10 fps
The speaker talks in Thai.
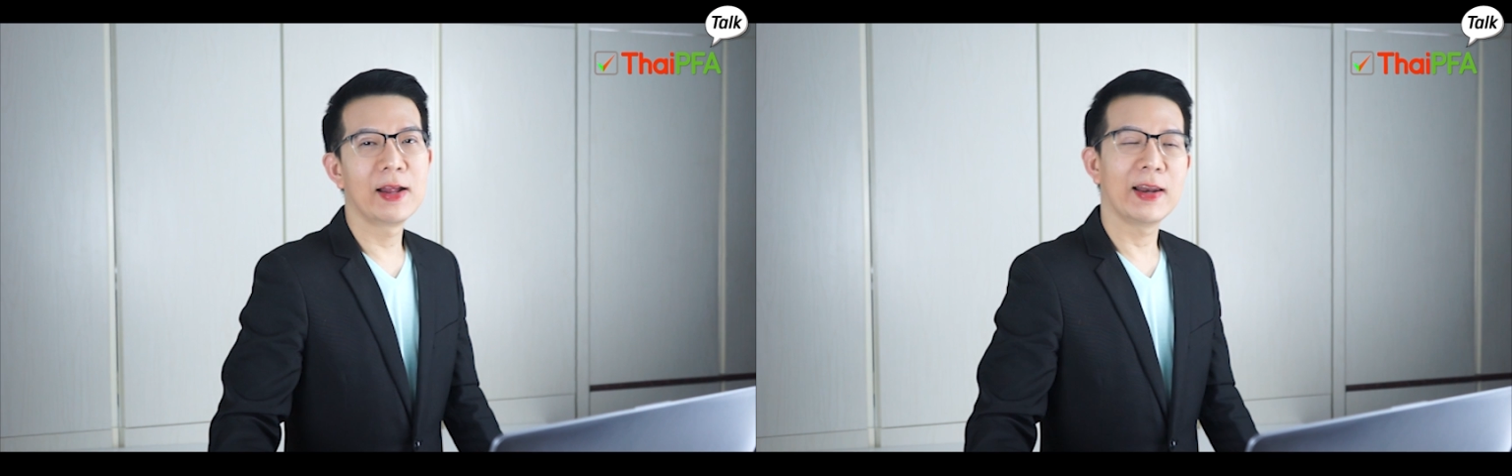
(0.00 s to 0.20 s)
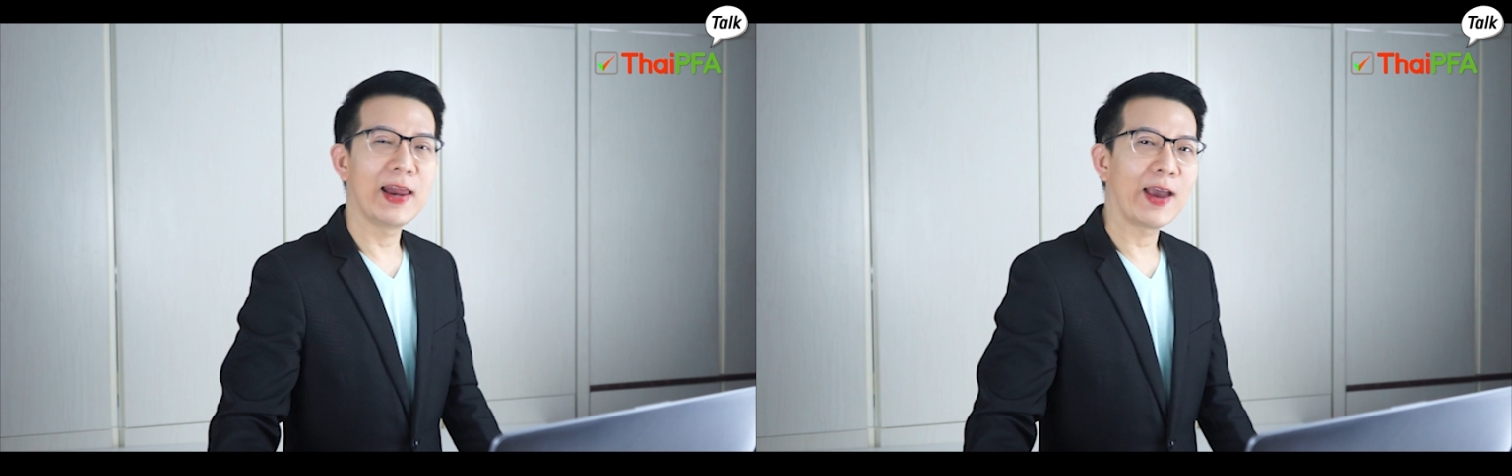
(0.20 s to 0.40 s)

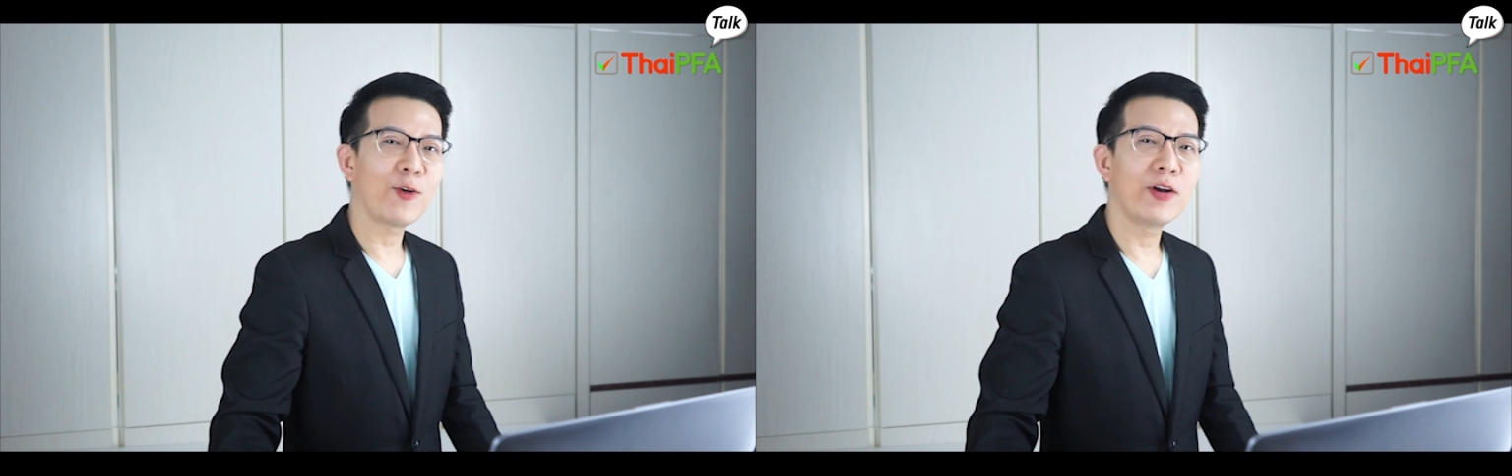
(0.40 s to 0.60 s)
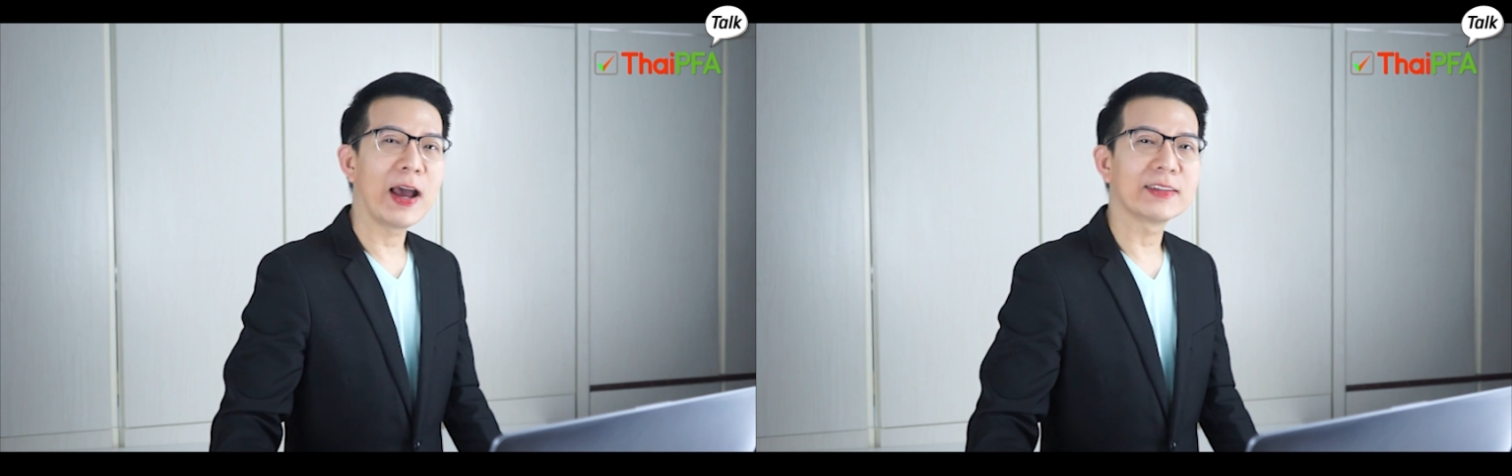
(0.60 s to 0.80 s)
หลายๆ
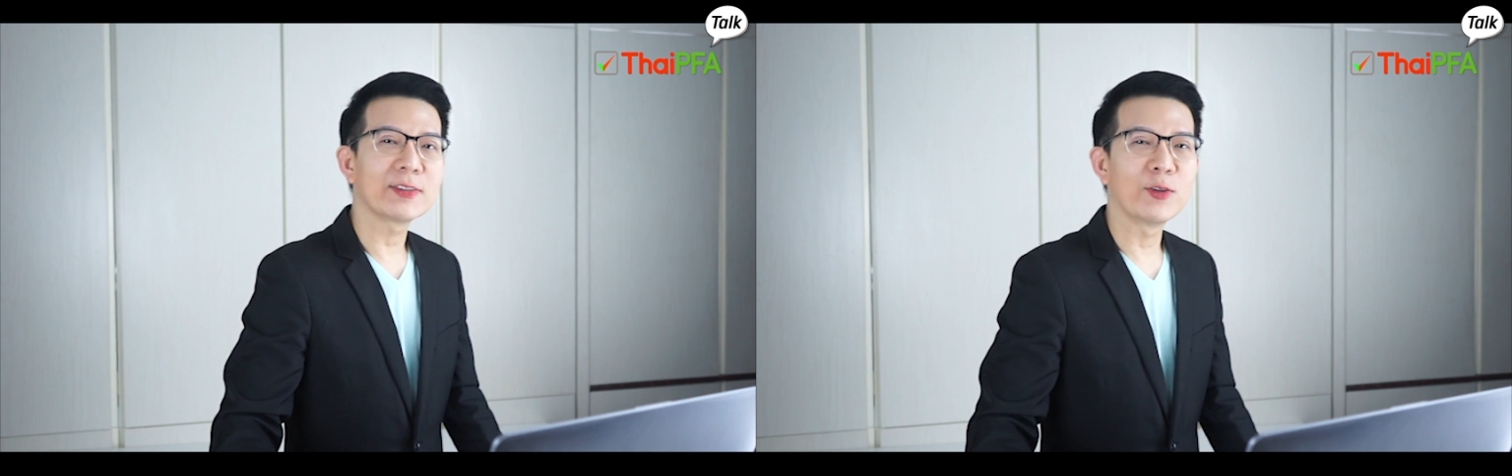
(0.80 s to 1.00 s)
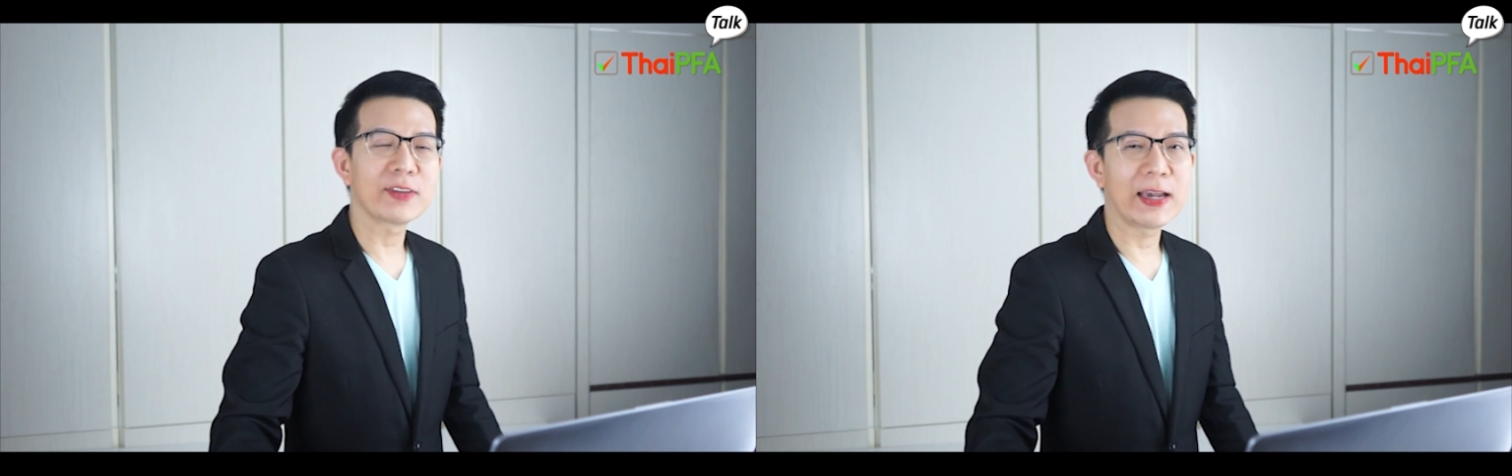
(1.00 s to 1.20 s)
คนอาจจะ
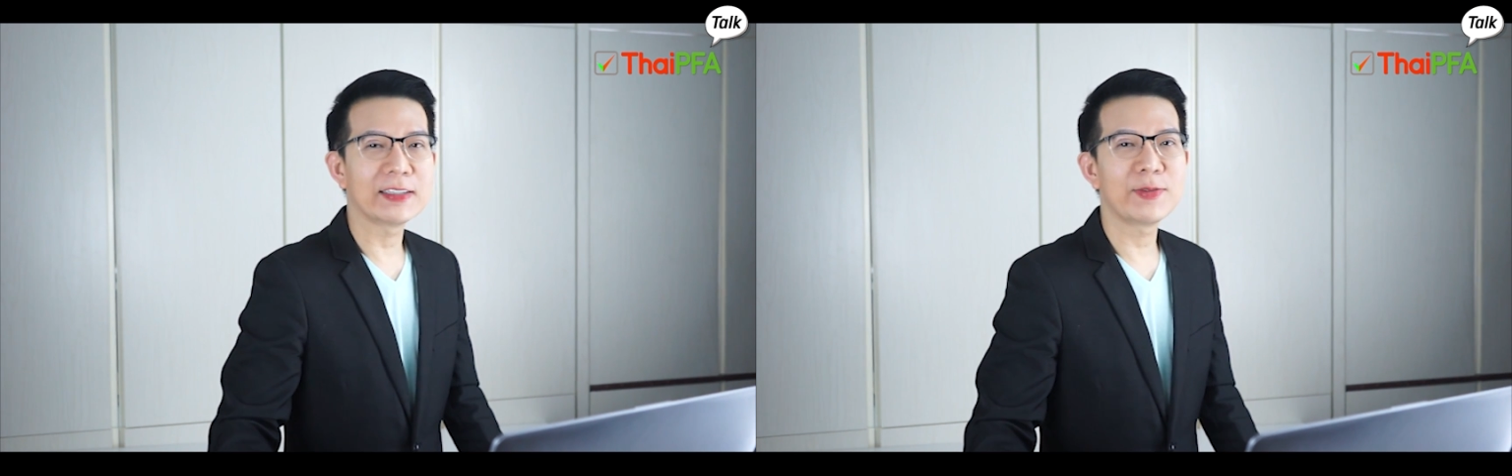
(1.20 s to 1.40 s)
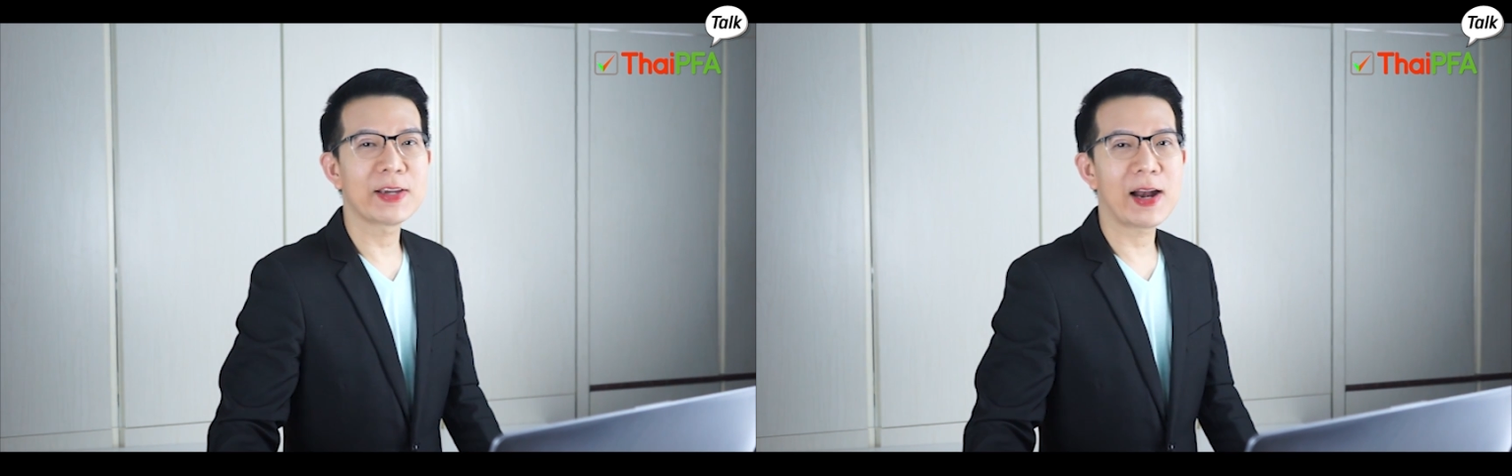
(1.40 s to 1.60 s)
สงสัย
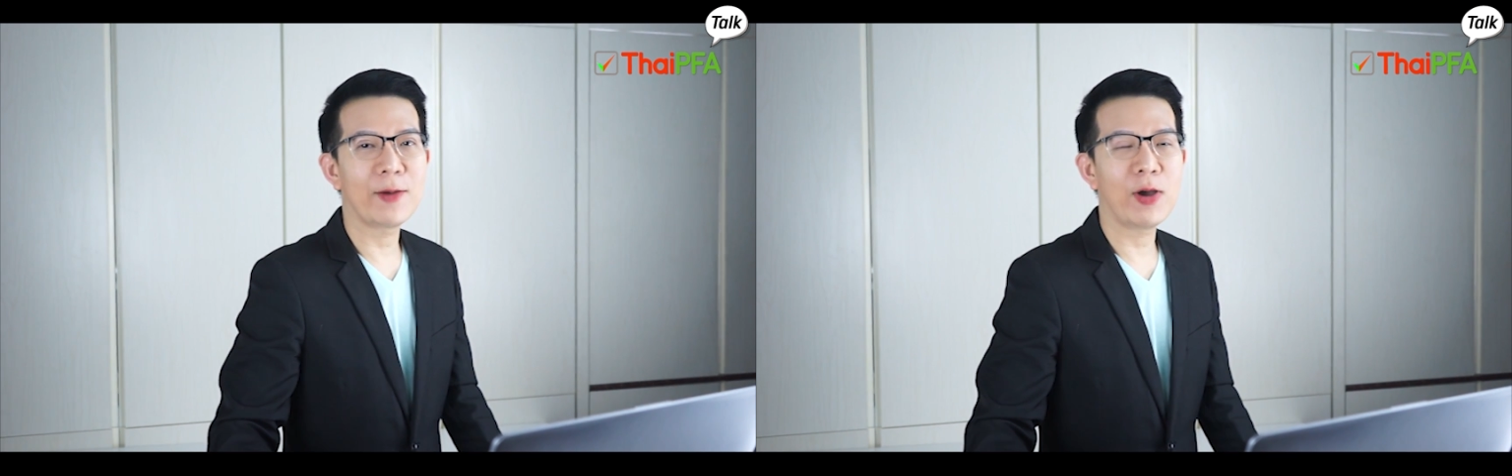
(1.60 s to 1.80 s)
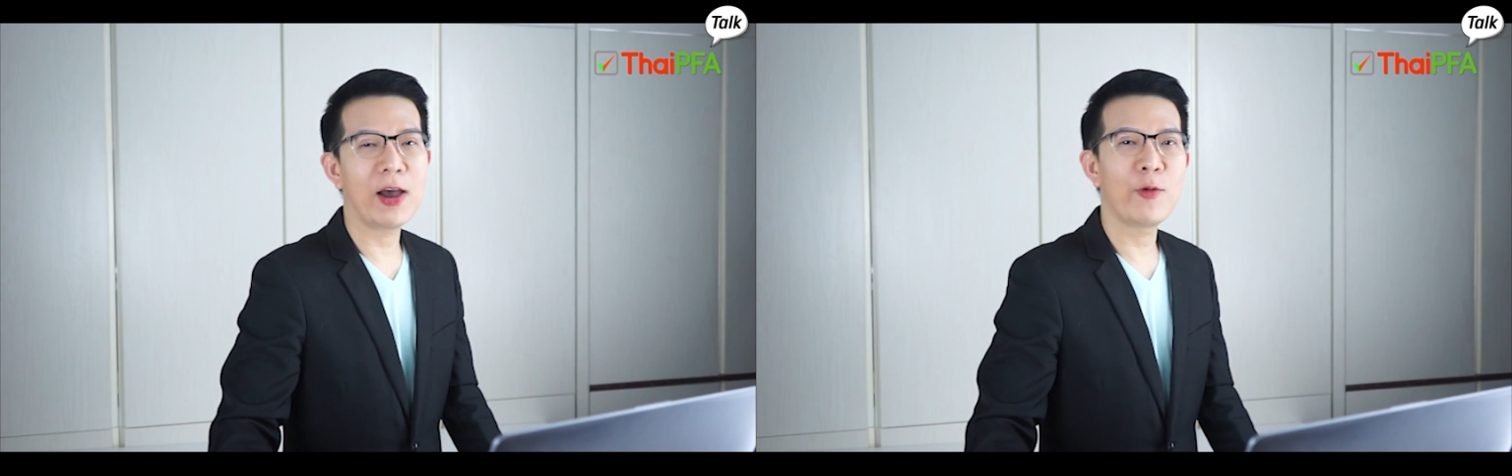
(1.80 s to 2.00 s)
ใช่ไหมครับ ว่า